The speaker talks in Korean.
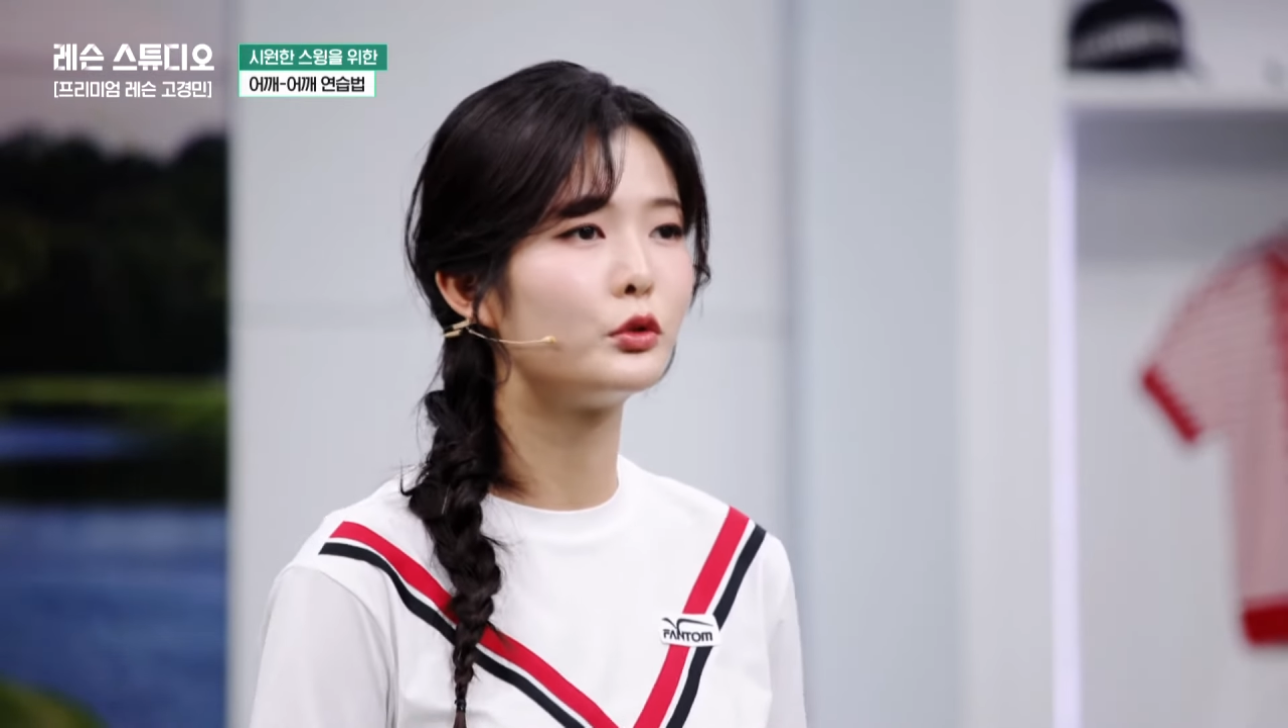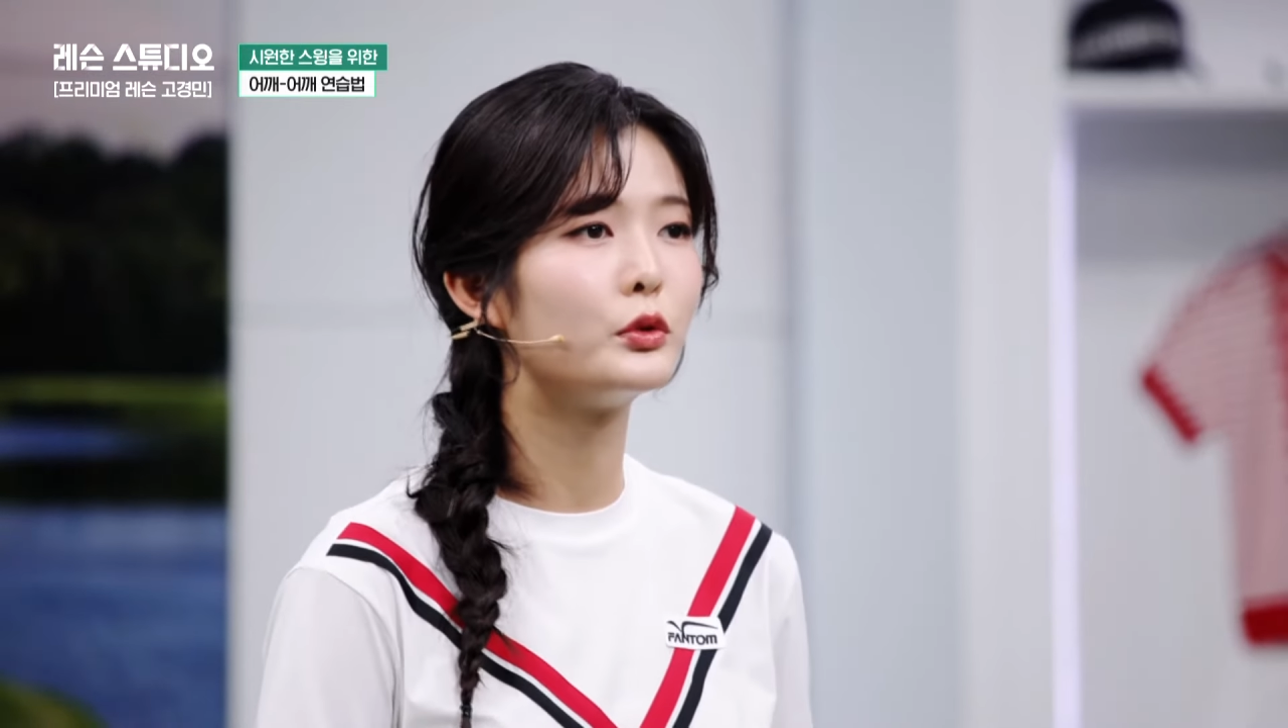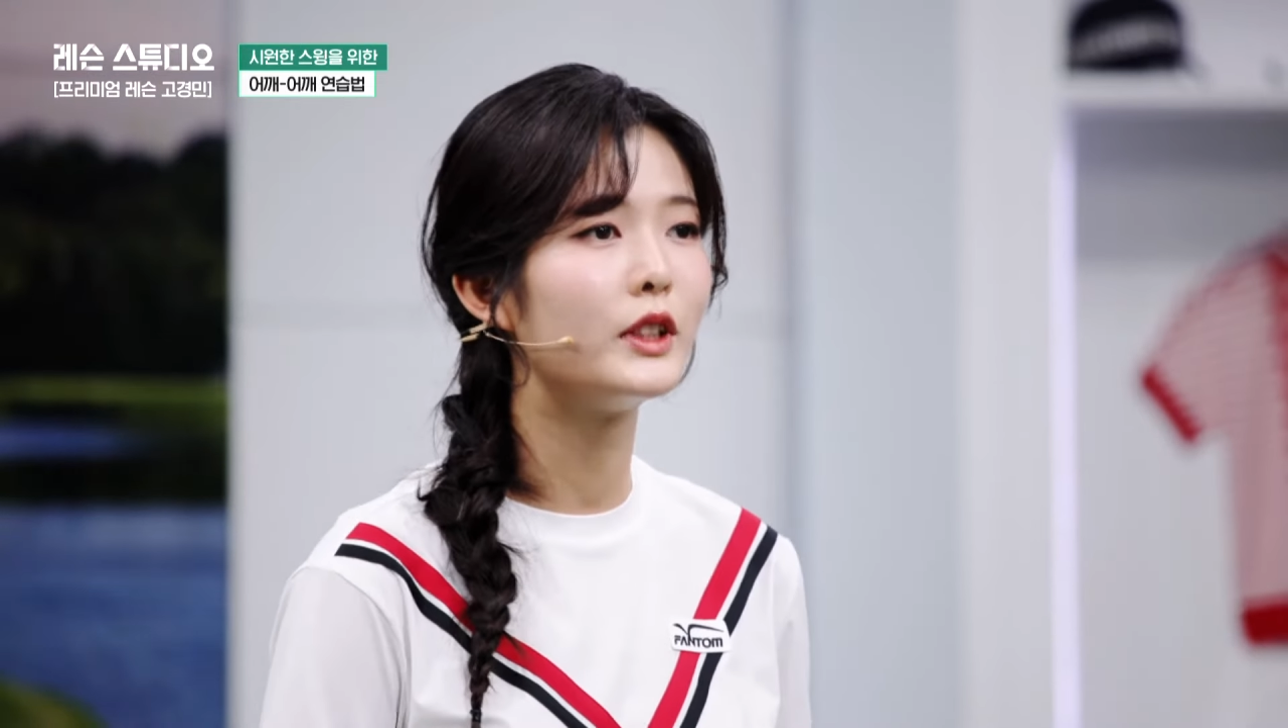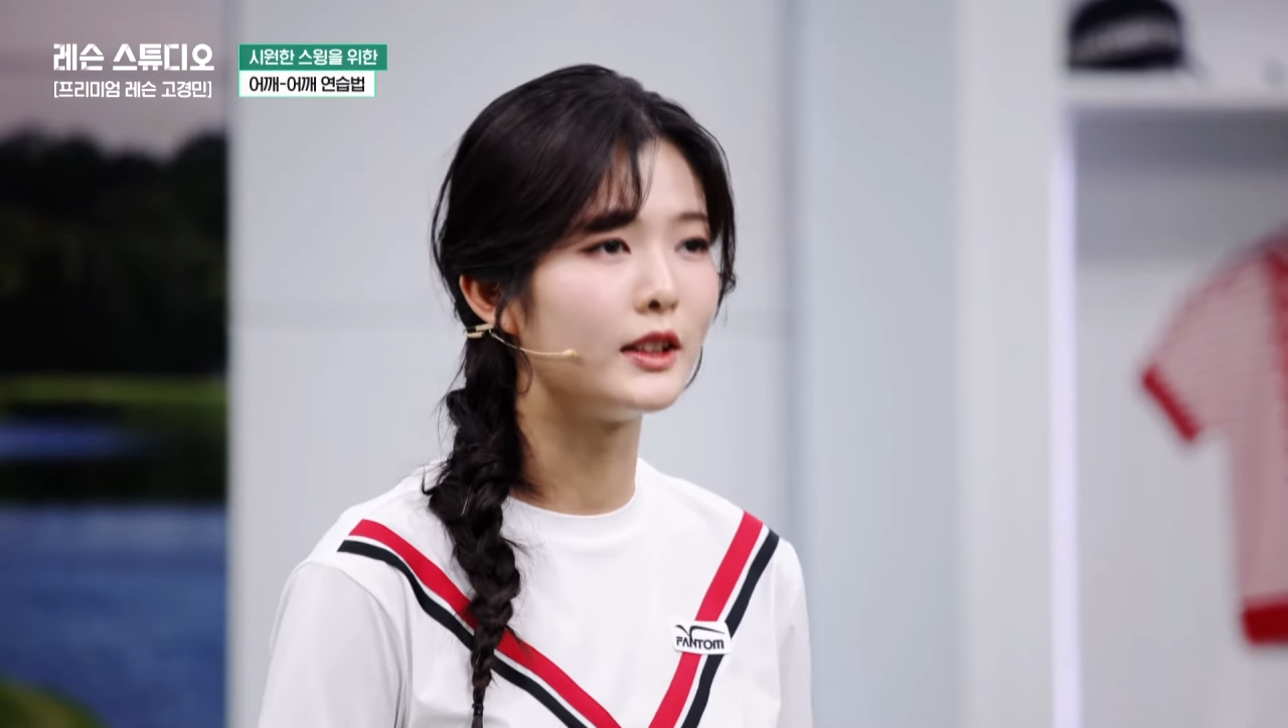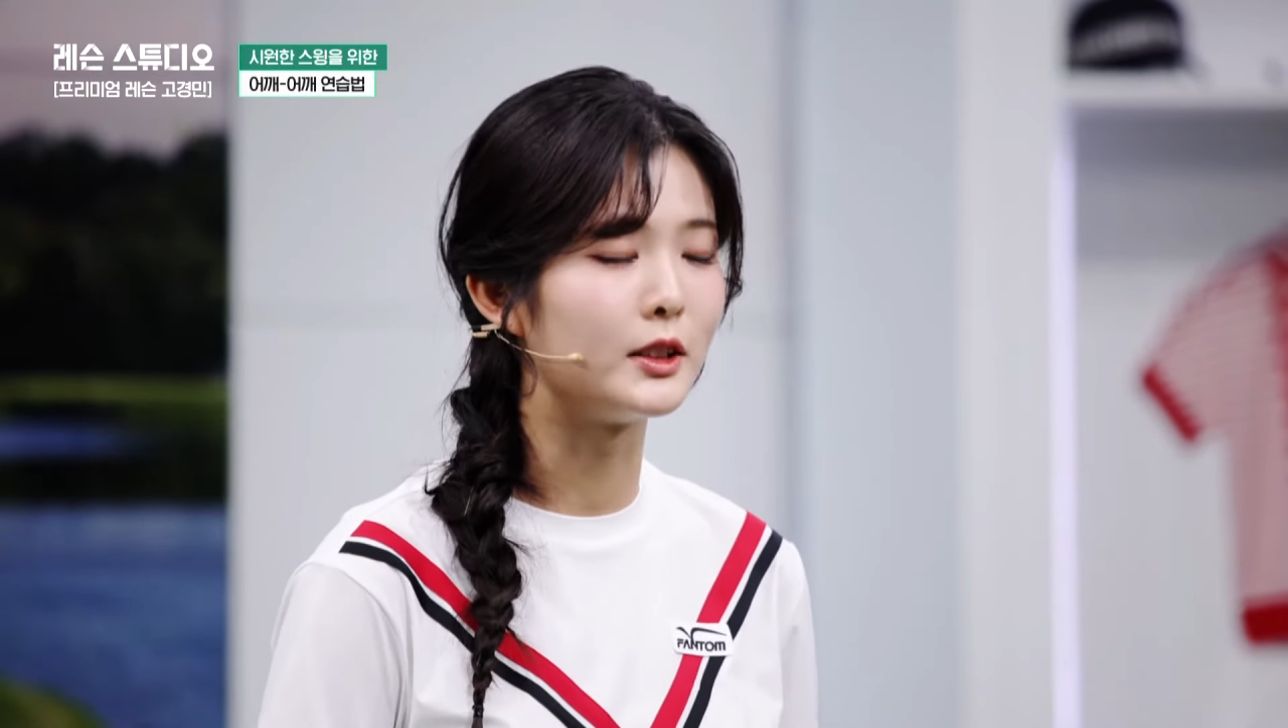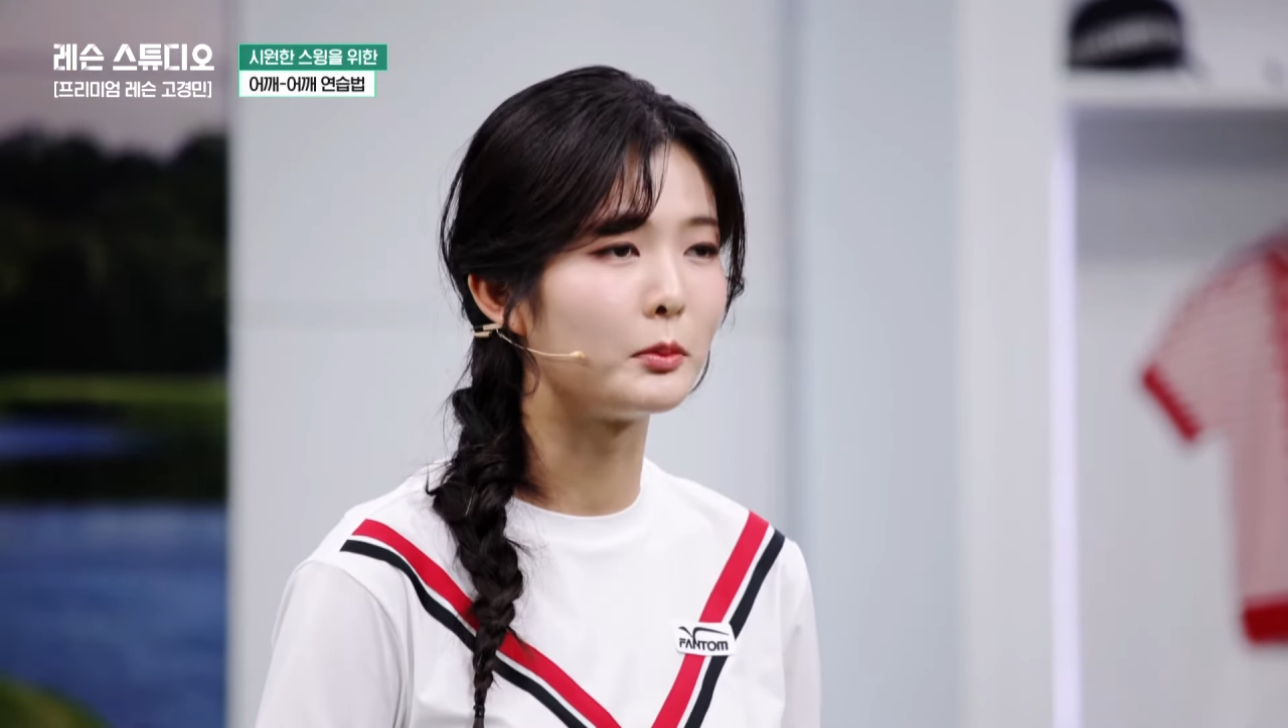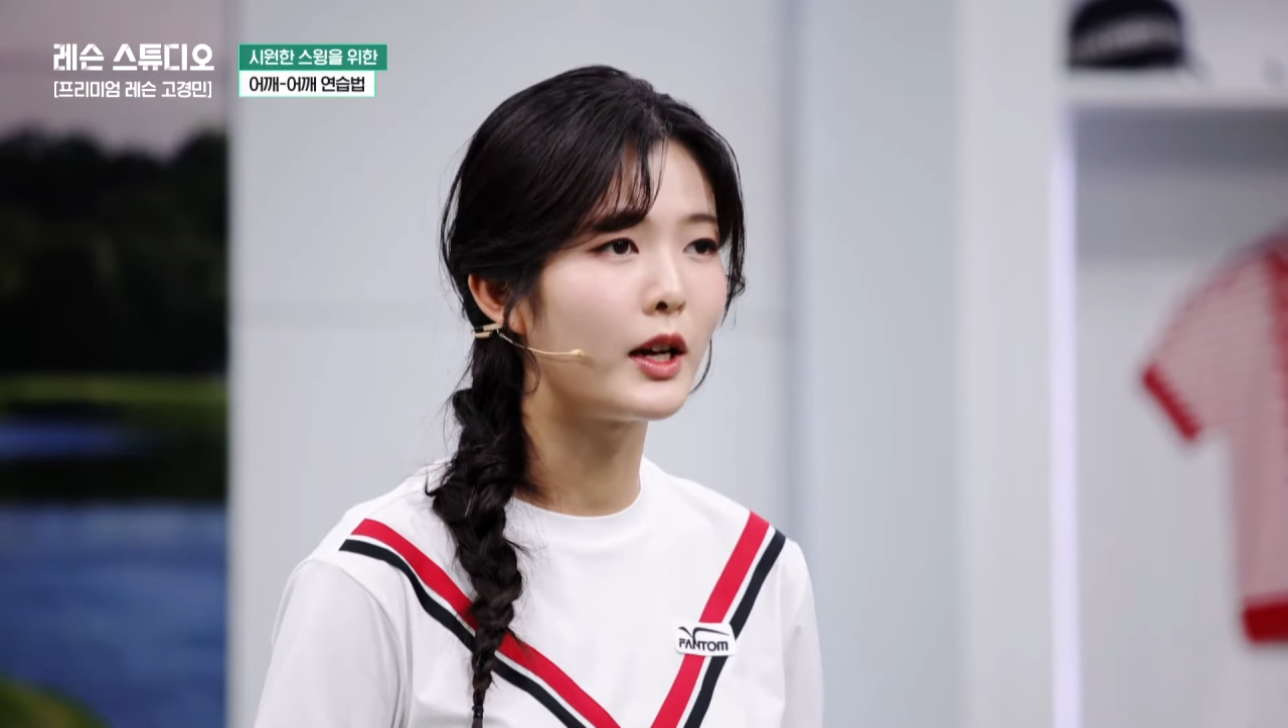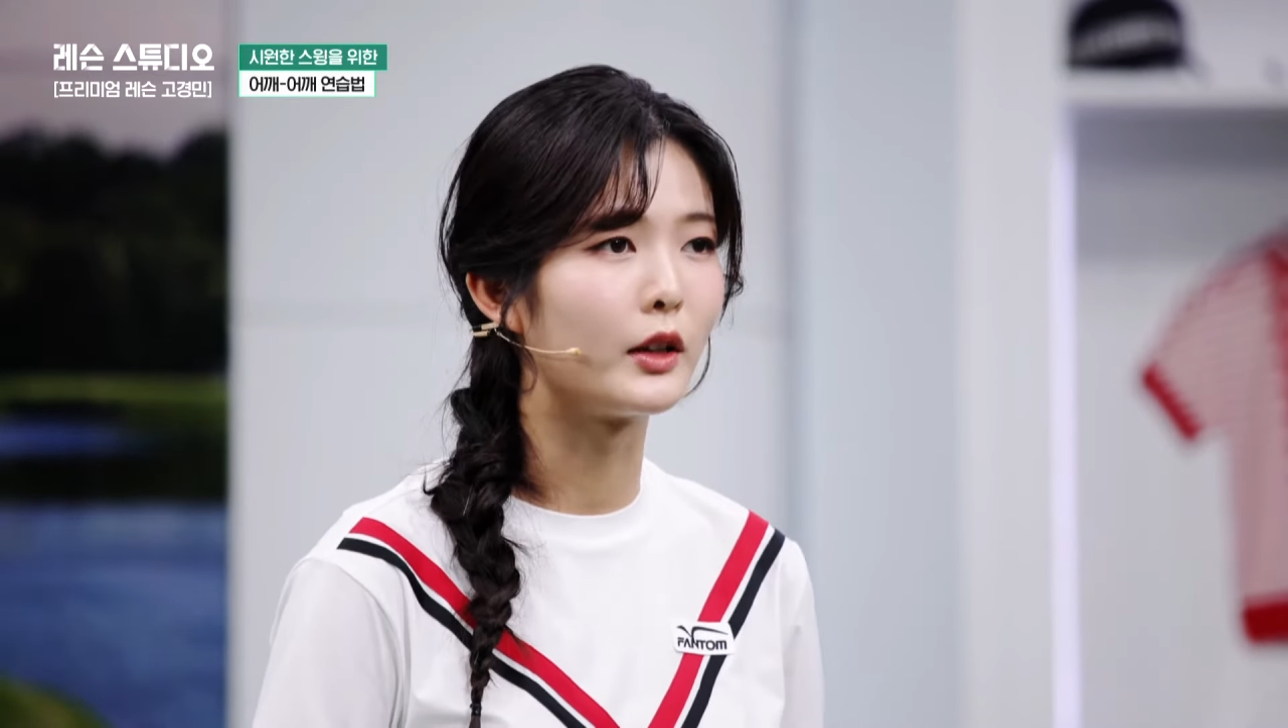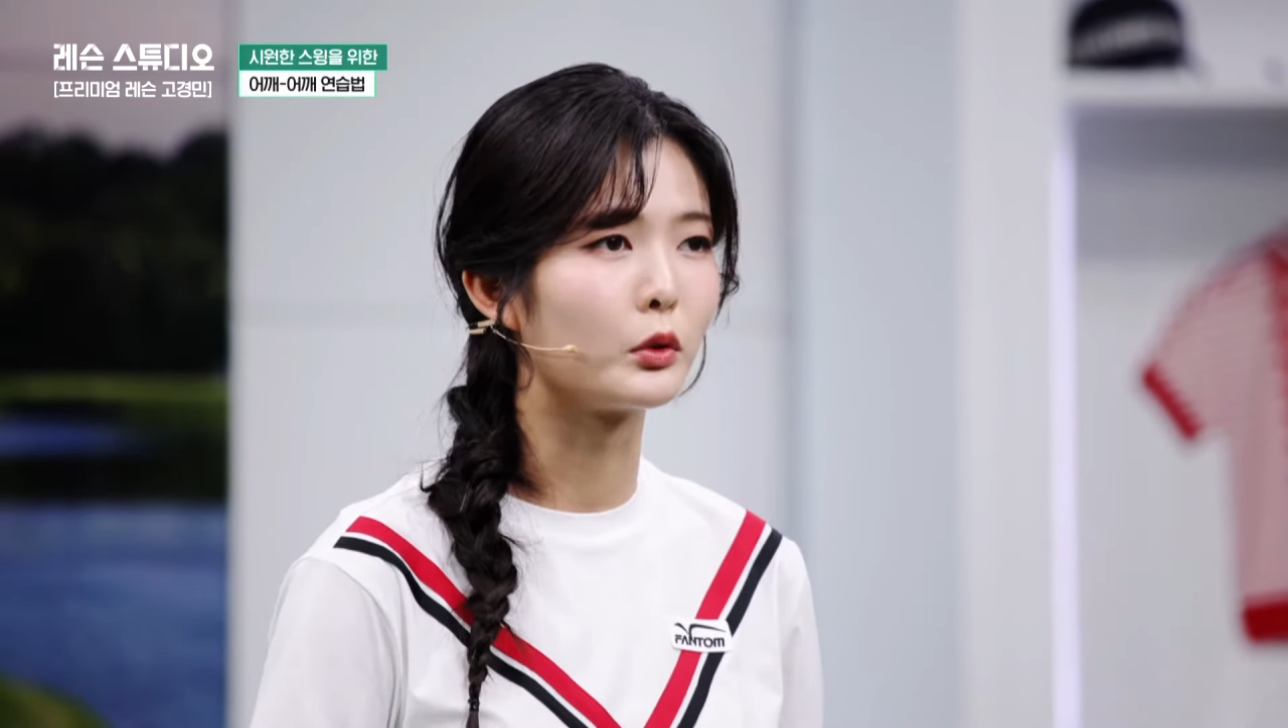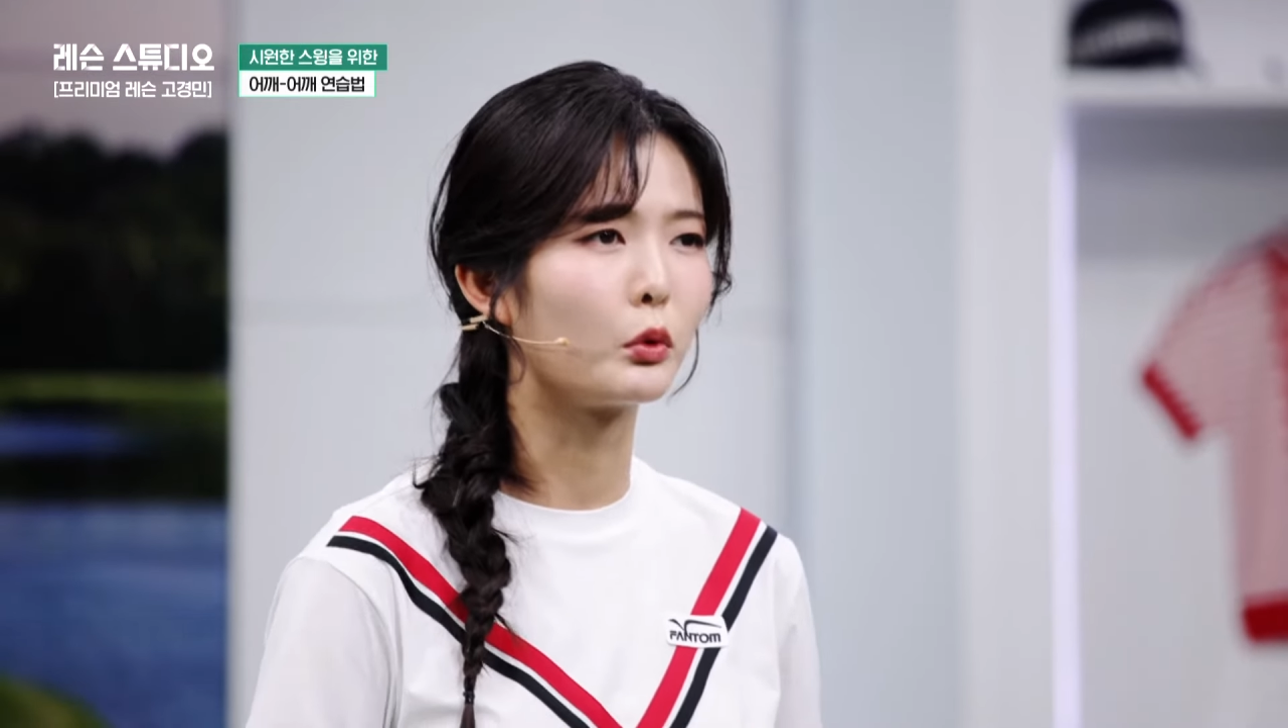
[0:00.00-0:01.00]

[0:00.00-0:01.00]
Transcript: 주의이지만